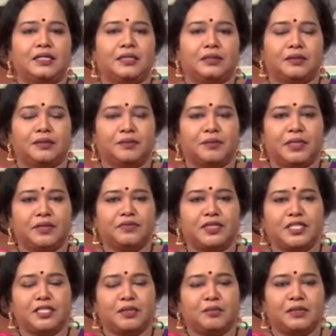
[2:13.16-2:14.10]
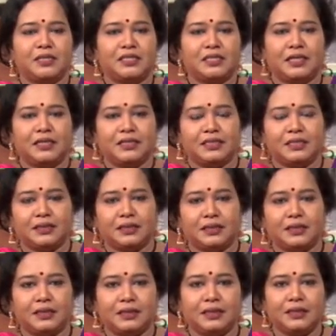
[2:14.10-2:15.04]
చేయటం కానీ వెజిటేబుల్స్ యాడ్ చేయటం
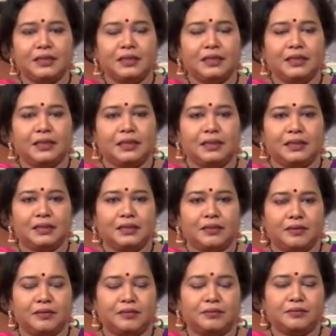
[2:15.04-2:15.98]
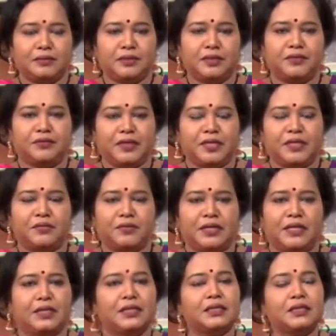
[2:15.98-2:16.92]
కానీ ఇలాగా డిఫరెంట్
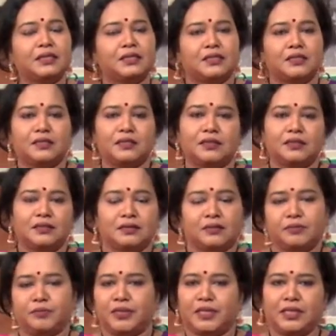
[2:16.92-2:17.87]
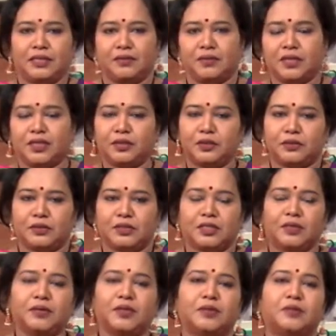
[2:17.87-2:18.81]
వెరైటీగా చేసి పెట్టడం అనేది చూస్తూ
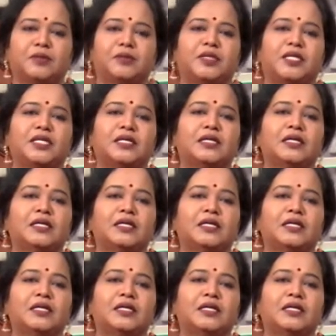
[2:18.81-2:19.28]
ఉంటాం అనమాట